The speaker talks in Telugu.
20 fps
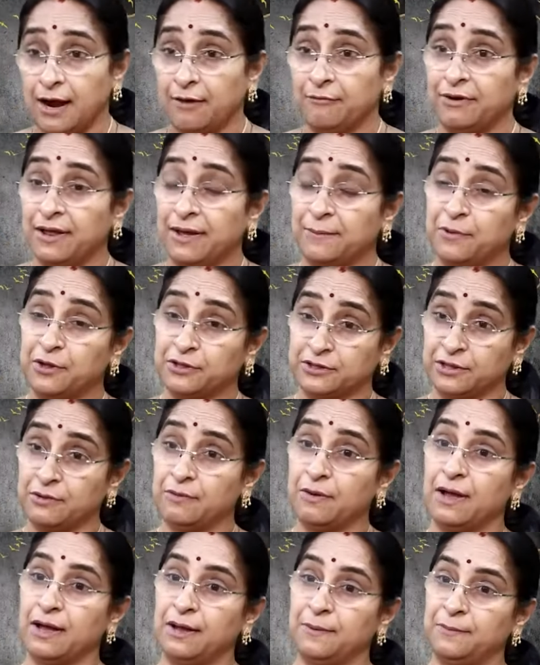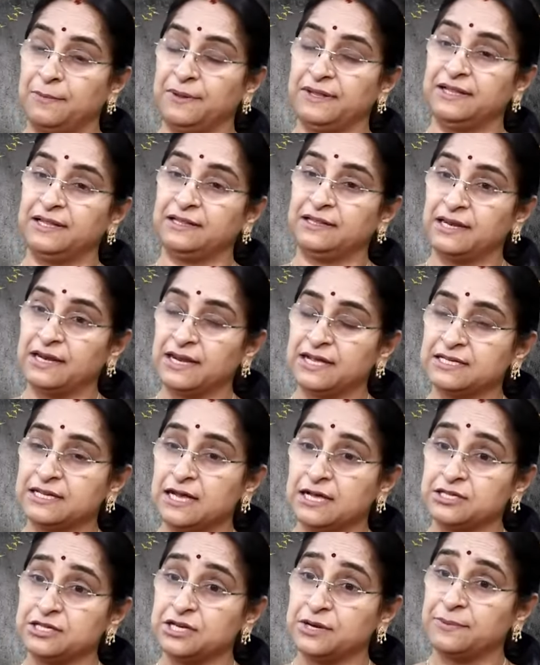ఆవిడ మొత్తం ఆ బిందె
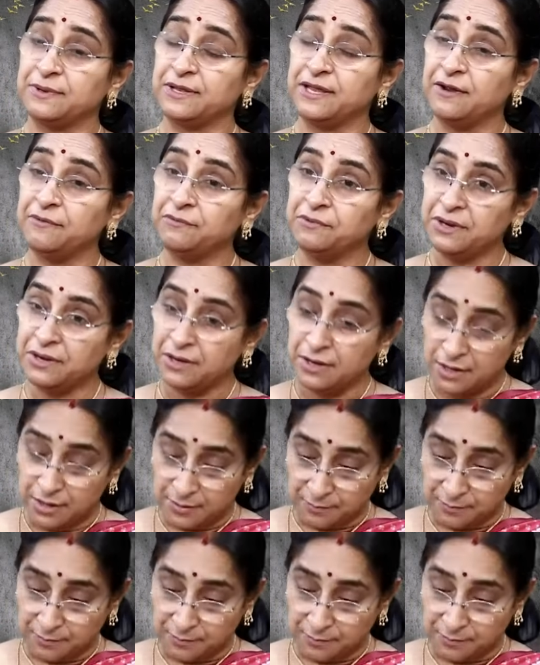తిరిగేసి ఆశ్చర్యపోయింది ఏమిటి